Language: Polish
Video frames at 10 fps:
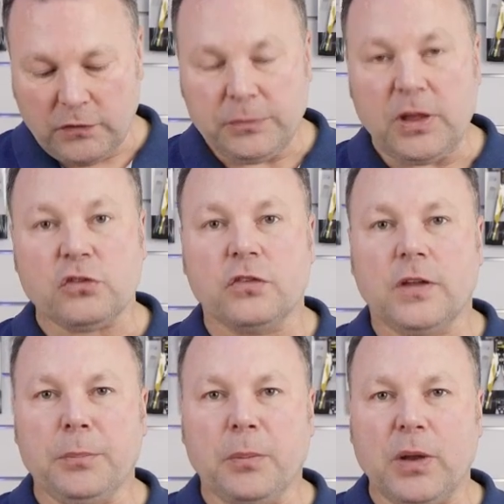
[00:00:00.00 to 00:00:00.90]
Wam nasz
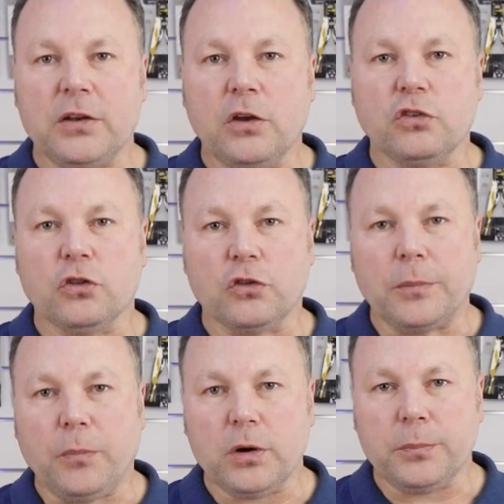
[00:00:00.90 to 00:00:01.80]
najpopularniejszy do
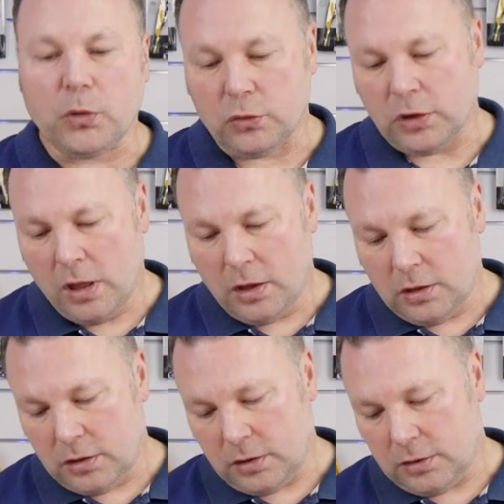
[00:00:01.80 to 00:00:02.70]
tej pory produkt.
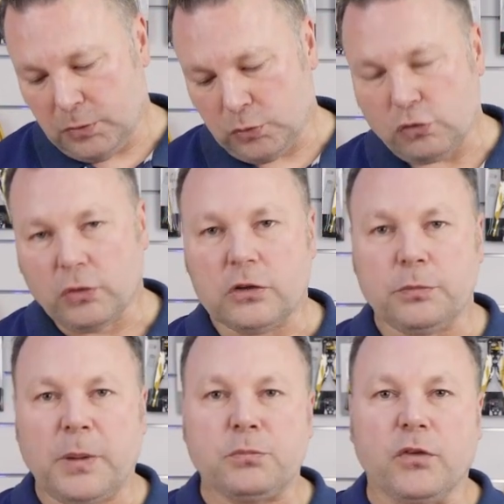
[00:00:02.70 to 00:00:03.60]
E, był to
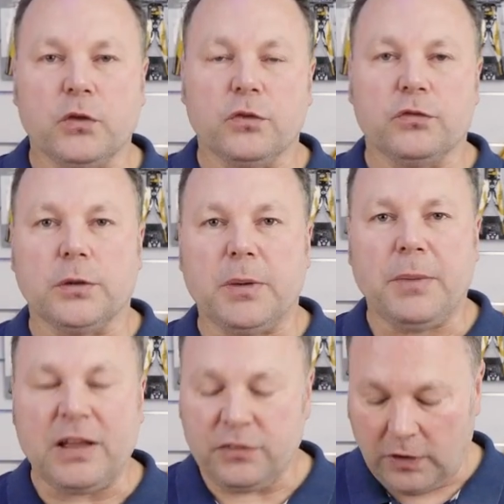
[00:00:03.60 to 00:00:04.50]
szukacz par przewodów firmy
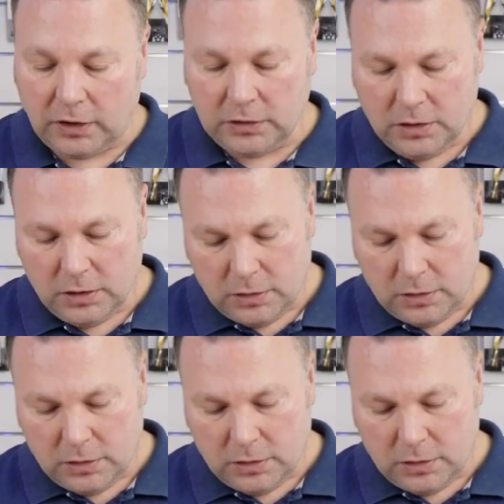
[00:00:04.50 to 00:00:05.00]
Mastech.